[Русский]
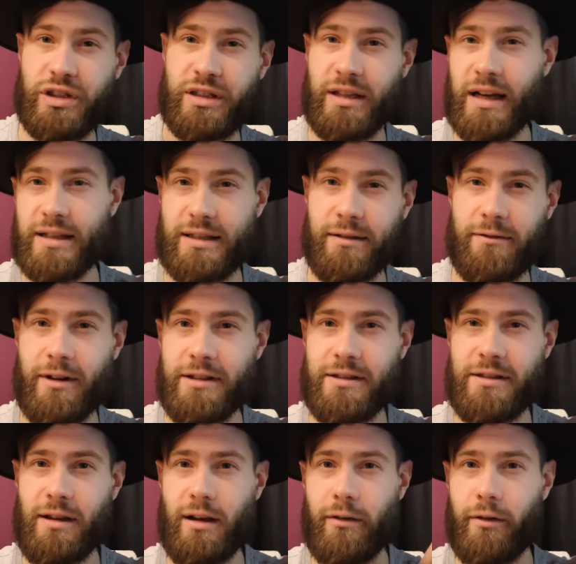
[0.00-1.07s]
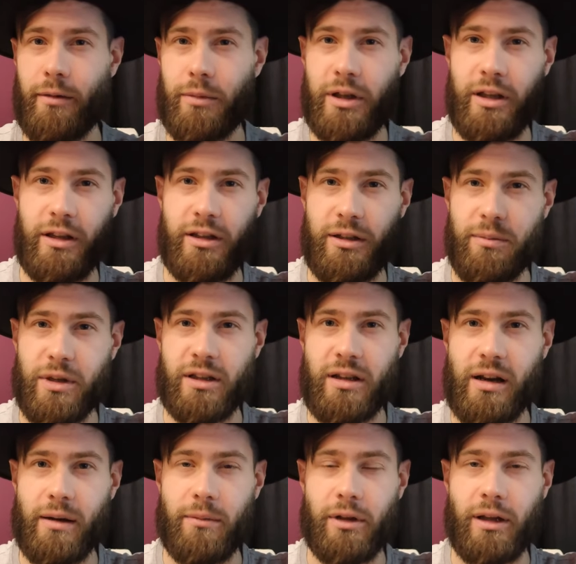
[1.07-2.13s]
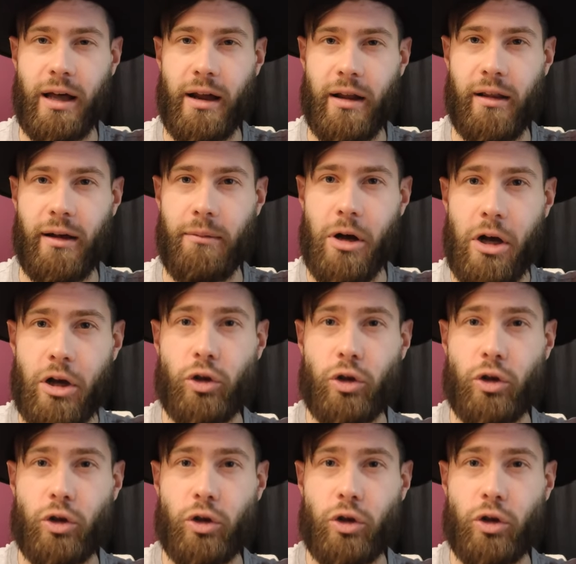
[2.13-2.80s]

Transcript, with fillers: Стасом Васильевым и Дмитрием Ларином.